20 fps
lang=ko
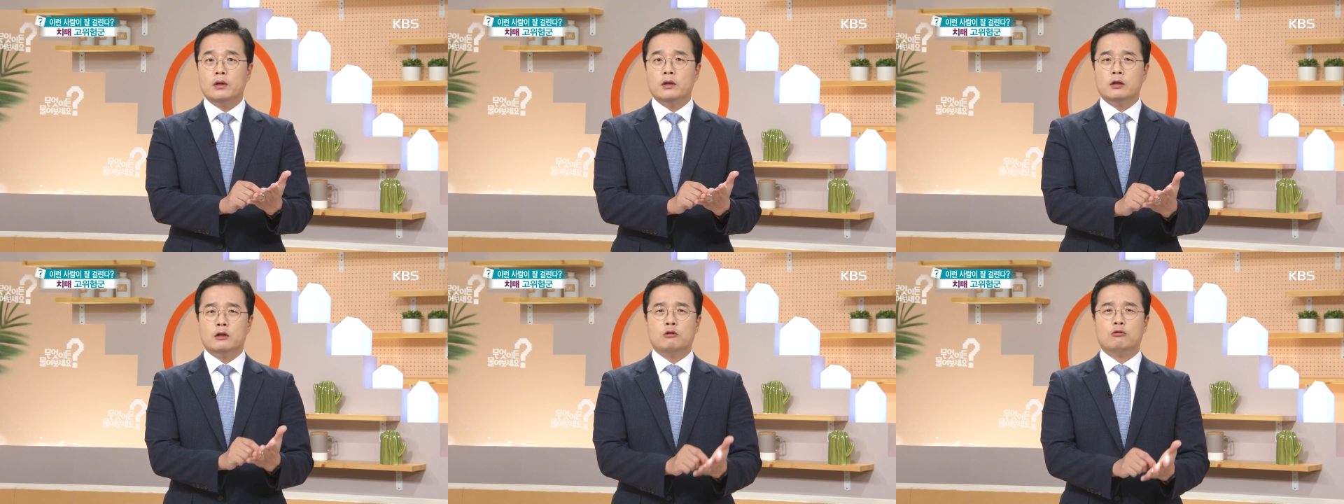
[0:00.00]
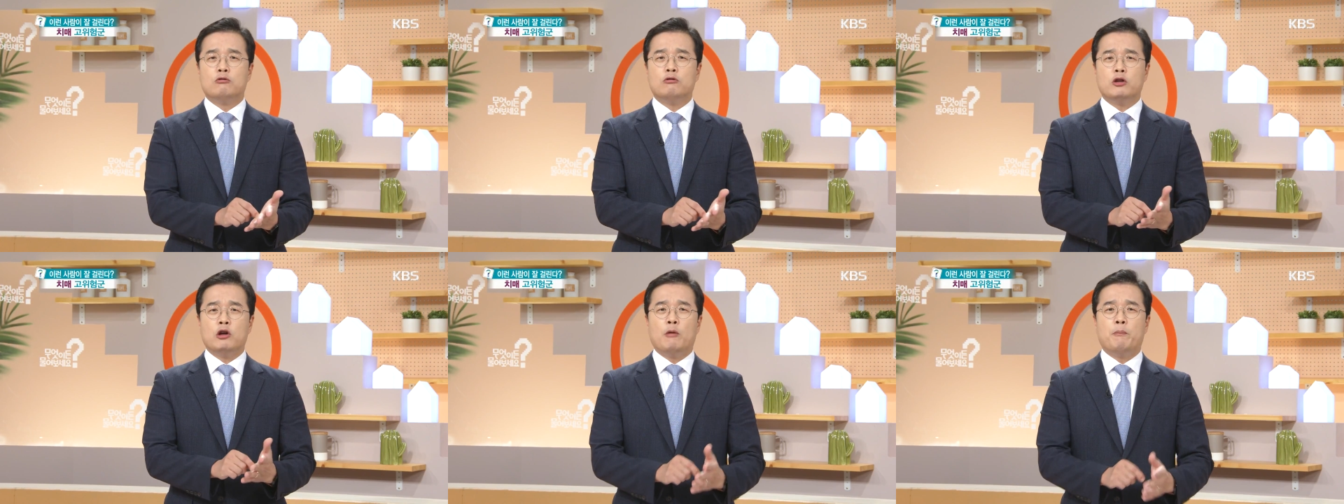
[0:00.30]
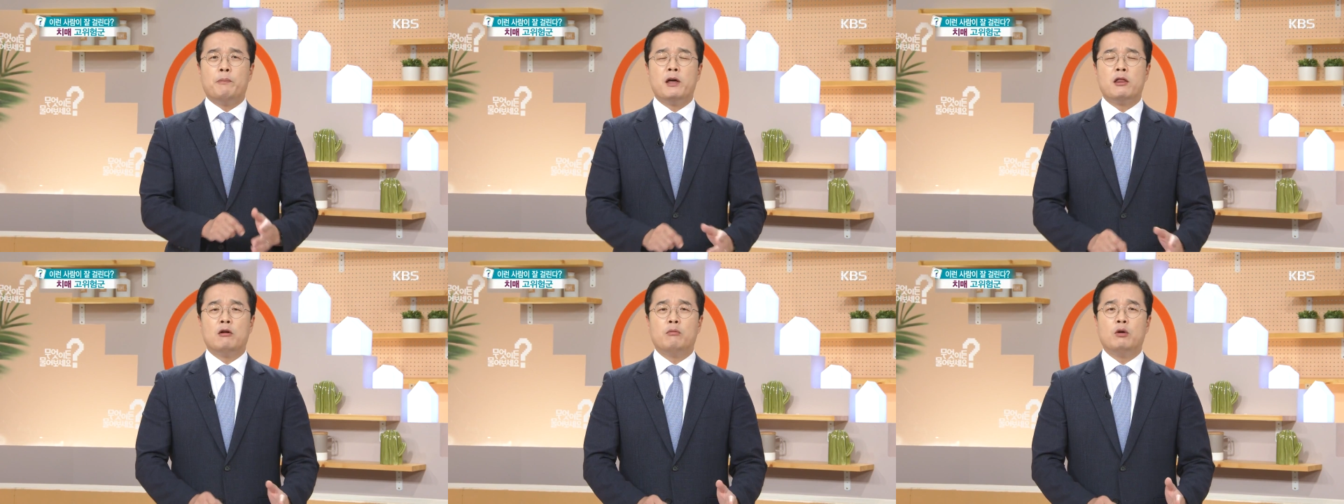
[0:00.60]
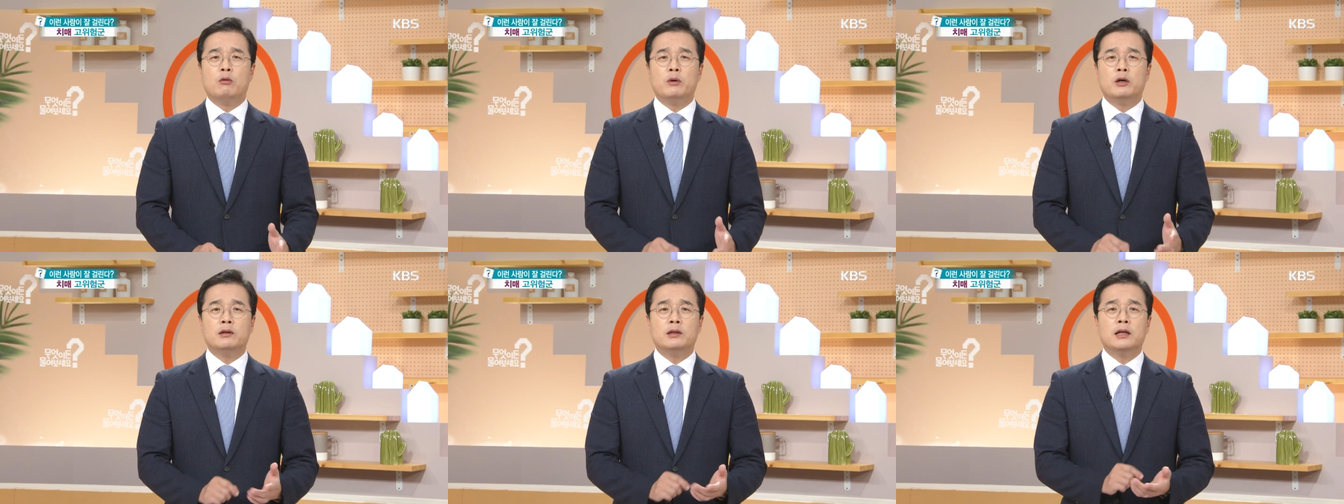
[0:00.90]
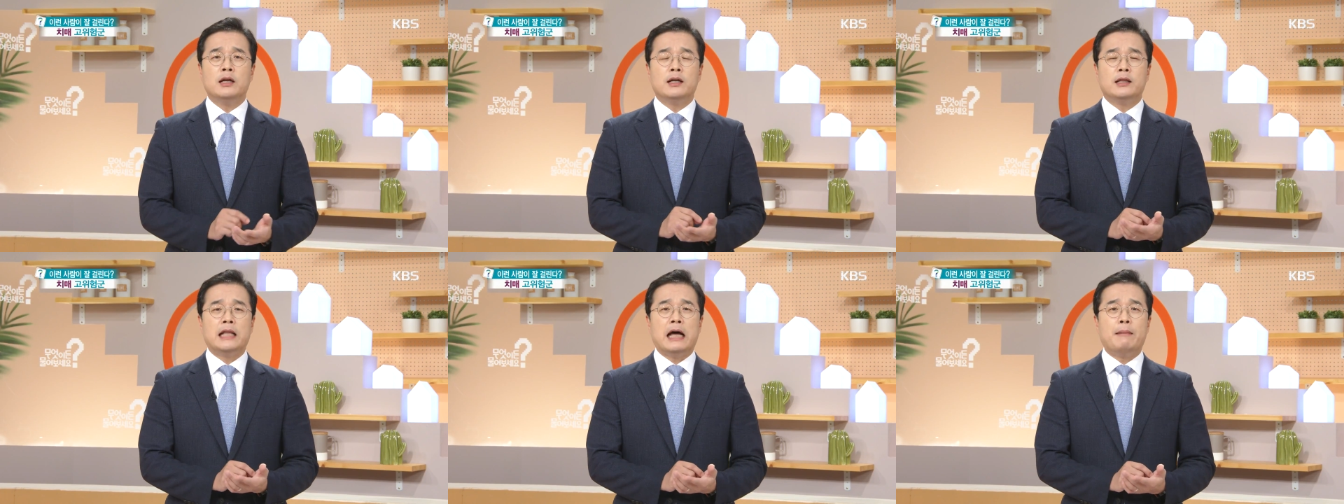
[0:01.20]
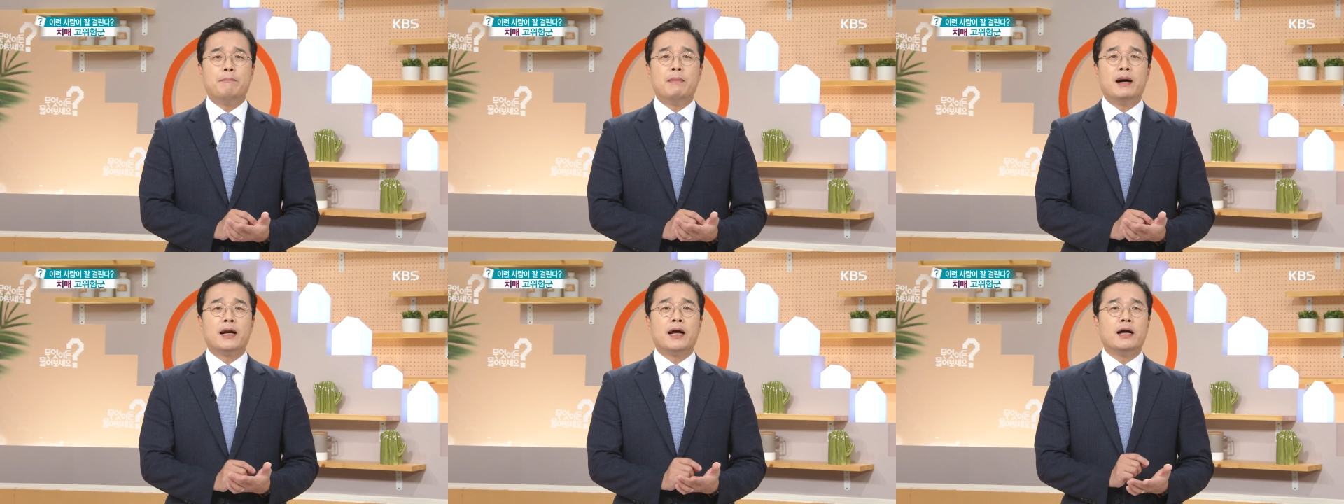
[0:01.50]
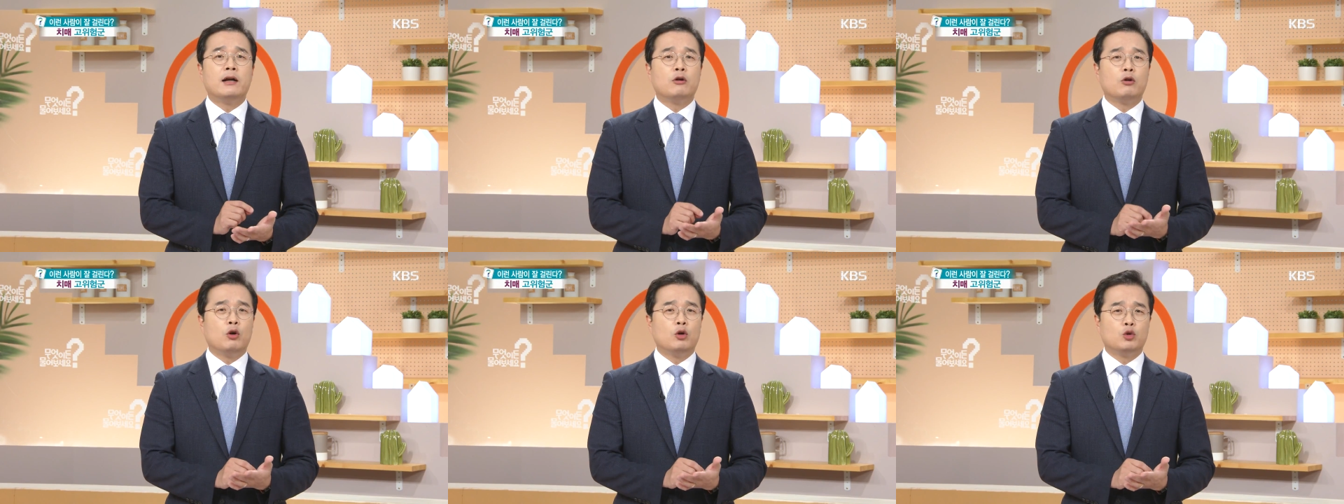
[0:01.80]
그리고 옆에서 보면
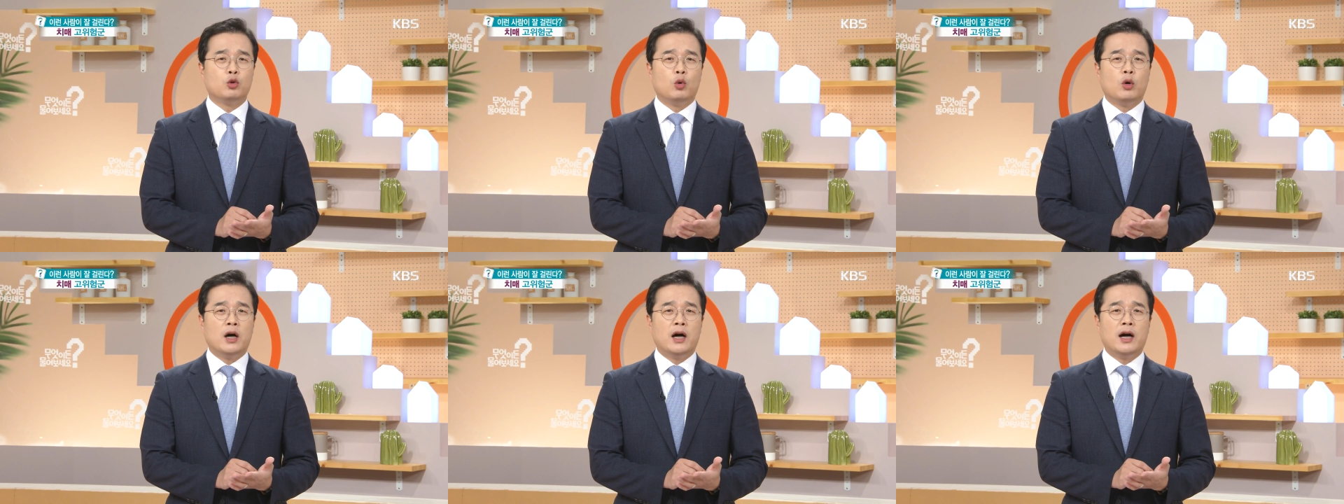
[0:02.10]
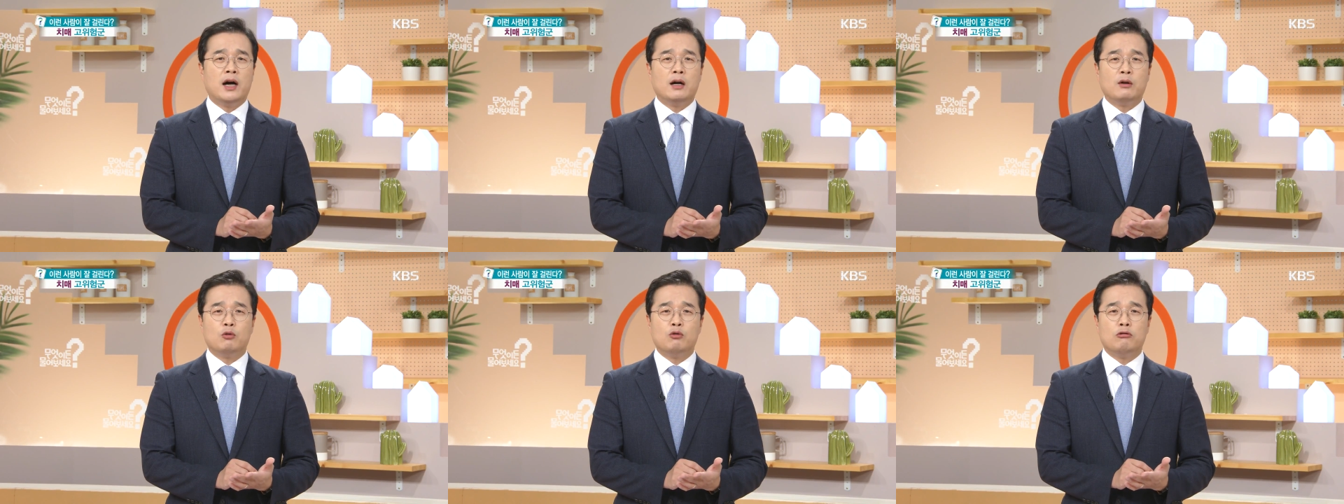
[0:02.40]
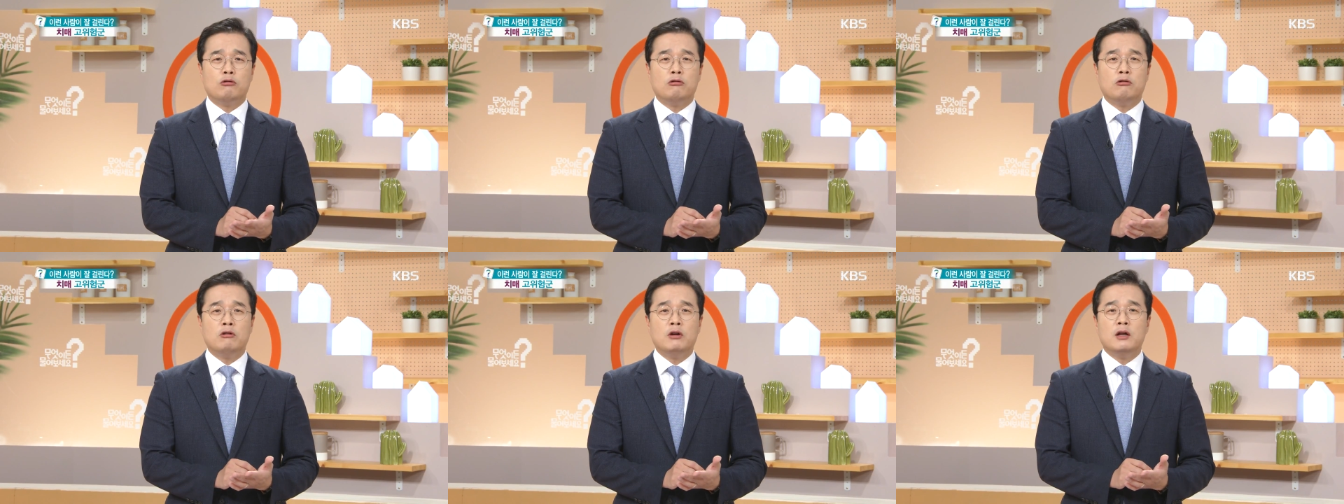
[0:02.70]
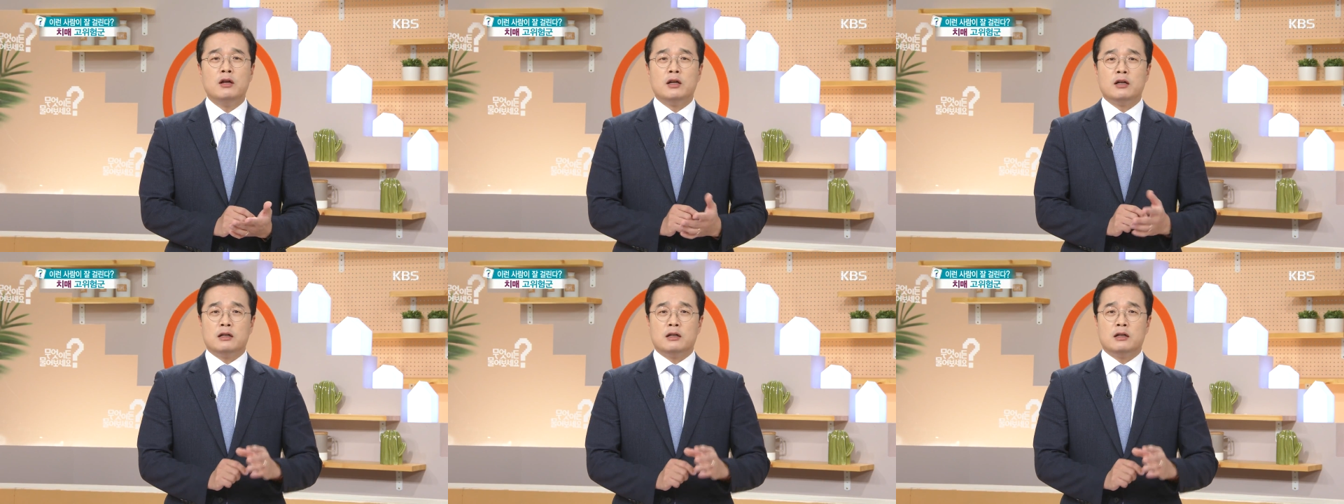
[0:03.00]
남말하는 거 좋아하고